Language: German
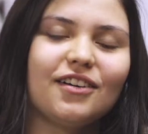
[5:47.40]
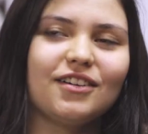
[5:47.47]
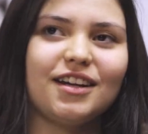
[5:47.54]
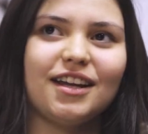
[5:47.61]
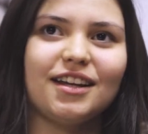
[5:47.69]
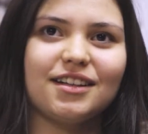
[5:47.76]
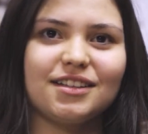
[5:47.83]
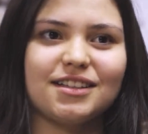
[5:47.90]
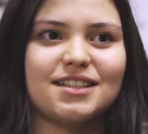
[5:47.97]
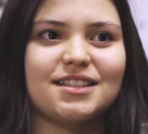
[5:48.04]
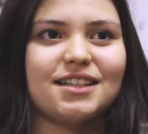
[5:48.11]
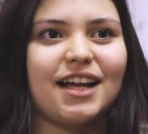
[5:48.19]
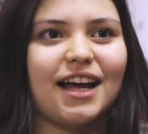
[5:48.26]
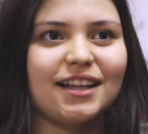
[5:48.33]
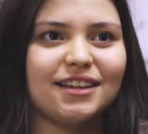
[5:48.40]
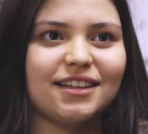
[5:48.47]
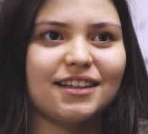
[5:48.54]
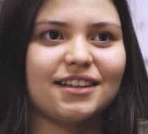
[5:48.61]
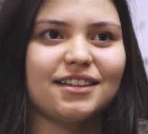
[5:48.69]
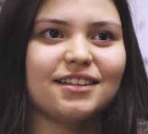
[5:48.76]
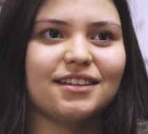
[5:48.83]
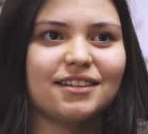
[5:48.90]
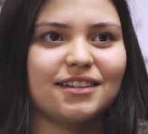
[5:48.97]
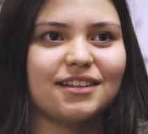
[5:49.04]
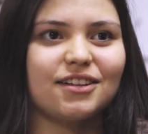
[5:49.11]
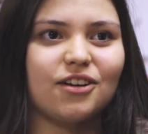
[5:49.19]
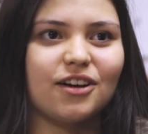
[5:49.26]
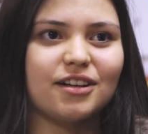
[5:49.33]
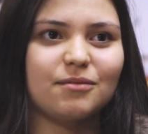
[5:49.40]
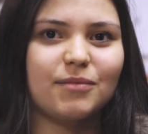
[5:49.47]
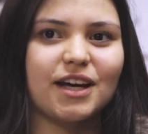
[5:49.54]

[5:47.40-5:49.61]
und dann das den anderen Leuten